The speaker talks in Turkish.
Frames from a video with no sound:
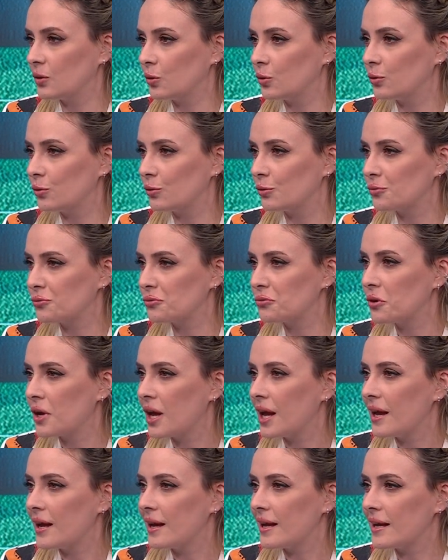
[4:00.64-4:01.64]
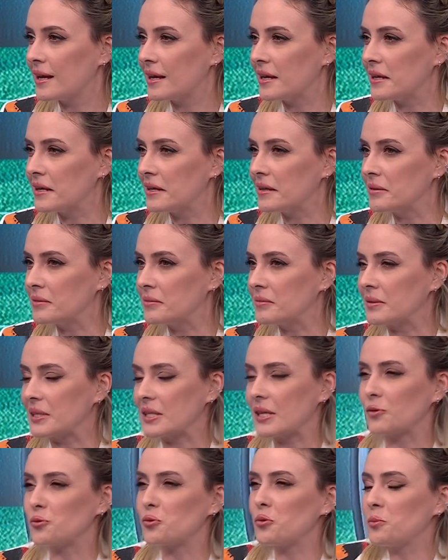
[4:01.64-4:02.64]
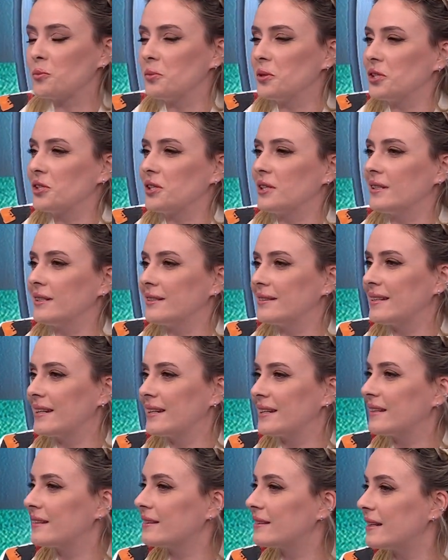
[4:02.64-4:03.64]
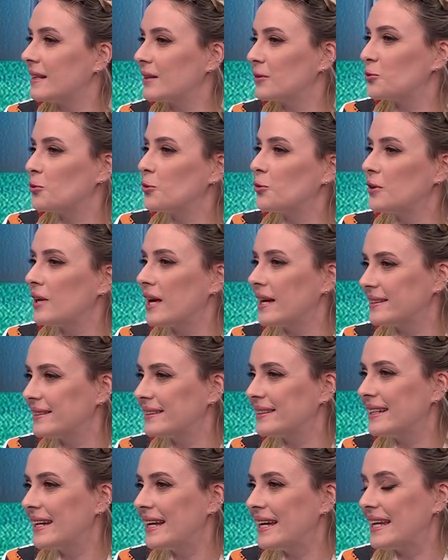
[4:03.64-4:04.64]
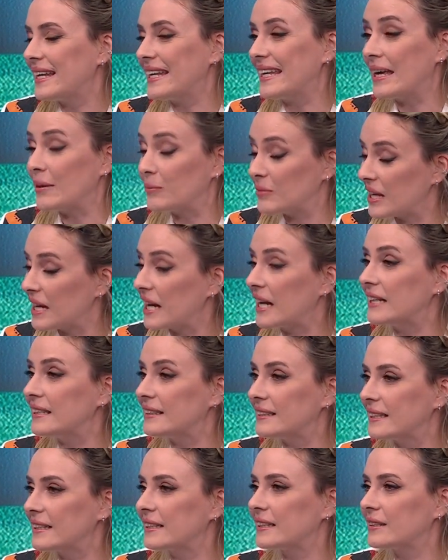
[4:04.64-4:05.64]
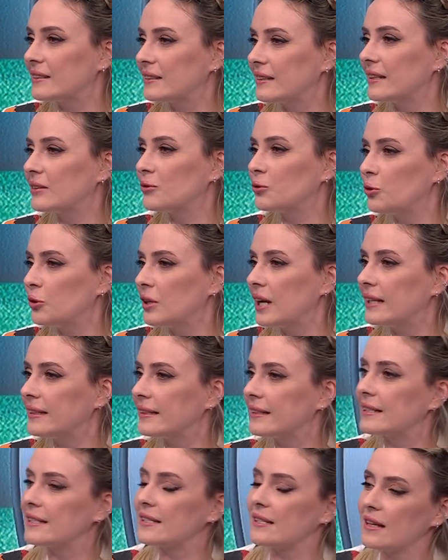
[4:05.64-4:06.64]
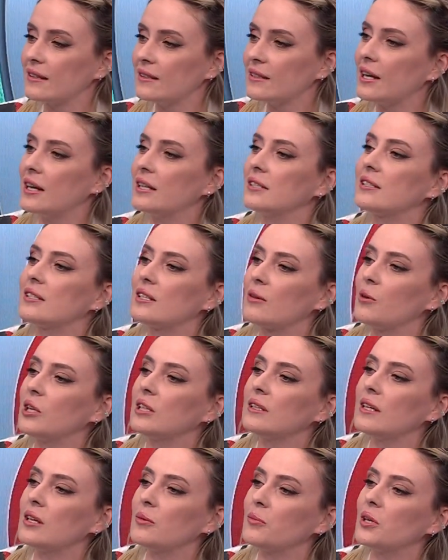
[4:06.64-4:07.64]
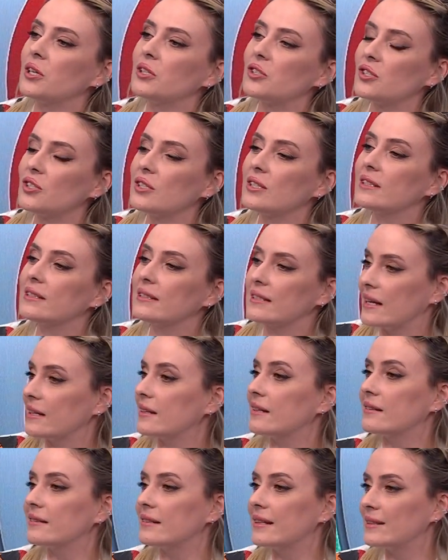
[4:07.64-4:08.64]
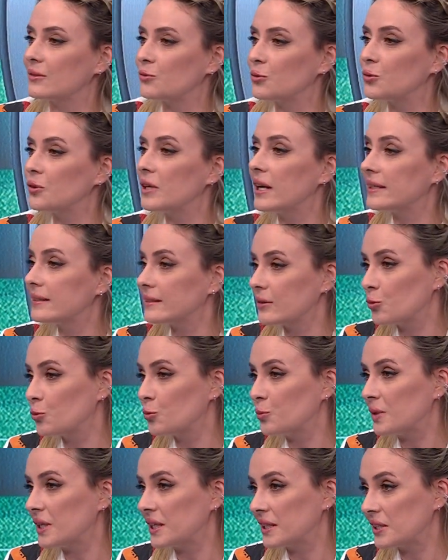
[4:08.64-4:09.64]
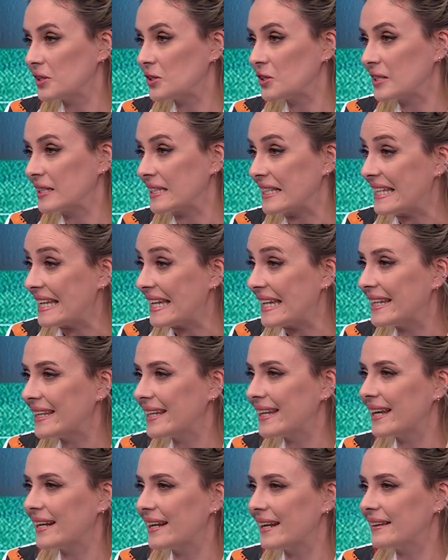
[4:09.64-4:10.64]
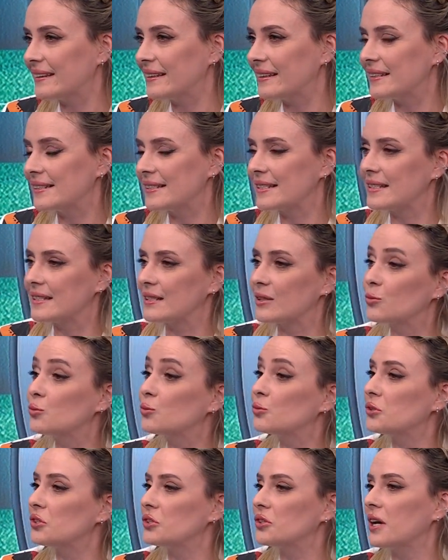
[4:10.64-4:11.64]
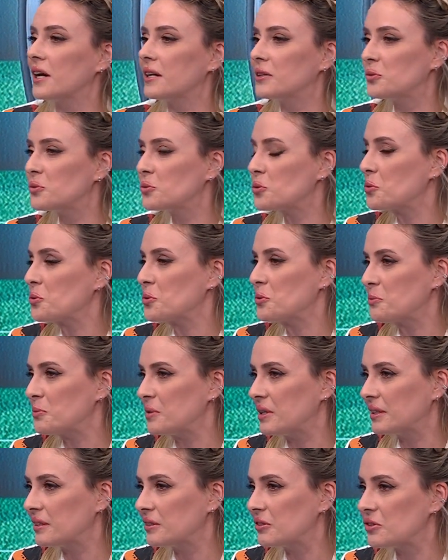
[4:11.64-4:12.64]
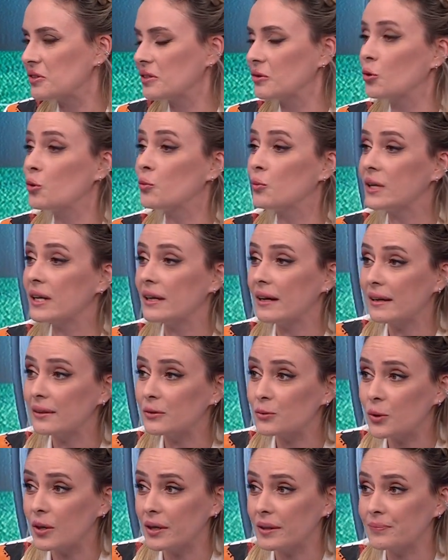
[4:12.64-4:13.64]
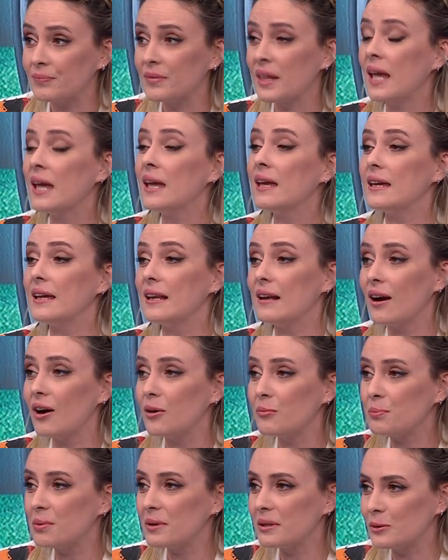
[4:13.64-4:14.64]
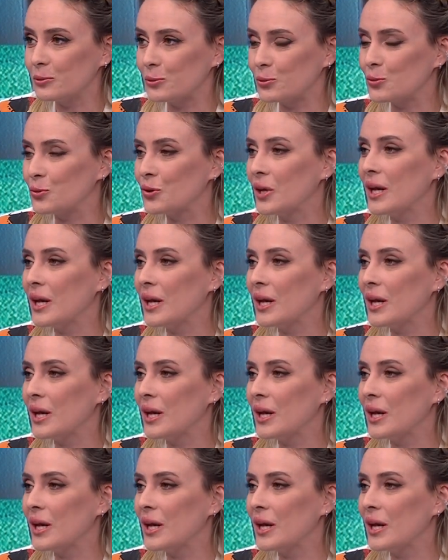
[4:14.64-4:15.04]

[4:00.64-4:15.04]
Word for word: görüyoruz. E, mesela çok başarılı teknik direktörler hem de yerli teknik direktörler de kazandık. Aynı zamanda yabancı teknik direktörler de ön plana çıktı yeni gelenler arasında. Nuri Şahin çok ön plana çıktı. Ömer Erdoğan, İlhan Palut,